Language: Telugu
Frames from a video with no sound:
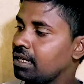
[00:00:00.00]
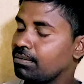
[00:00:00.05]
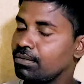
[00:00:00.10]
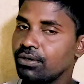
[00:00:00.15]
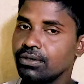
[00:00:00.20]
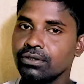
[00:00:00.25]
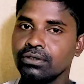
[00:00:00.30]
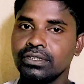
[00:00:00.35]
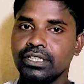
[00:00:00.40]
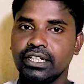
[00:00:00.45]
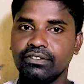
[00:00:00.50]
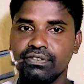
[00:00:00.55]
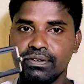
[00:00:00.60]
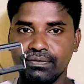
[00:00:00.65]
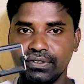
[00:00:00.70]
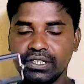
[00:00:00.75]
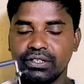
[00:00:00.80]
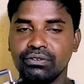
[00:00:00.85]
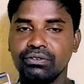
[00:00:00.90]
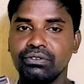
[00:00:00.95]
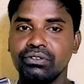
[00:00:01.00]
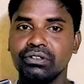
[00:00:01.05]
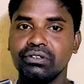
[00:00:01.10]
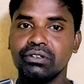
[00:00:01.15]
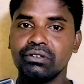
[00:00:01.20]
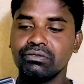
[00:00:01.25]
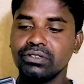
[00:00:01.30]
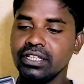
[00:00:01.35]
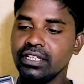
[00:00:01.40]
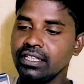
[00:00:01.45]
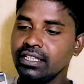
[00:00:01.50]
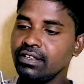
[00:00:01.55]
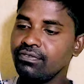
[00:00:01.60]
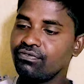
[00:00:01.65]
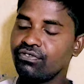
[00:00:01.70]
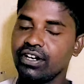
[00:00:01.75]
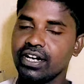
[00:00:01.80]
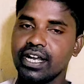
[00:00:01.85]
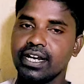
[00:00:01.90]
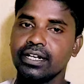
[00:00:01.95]
అమౌంట్ త్రీ ఫిఫ్టీ నుండి కూడా ఉంది ఇది
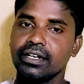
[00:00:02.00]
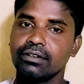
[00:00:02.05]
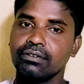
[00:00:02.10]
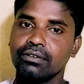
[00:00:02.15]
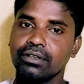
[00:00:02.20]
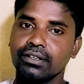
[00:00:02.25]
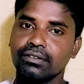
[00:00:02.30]
ఫైవ్ హండ్రెడ్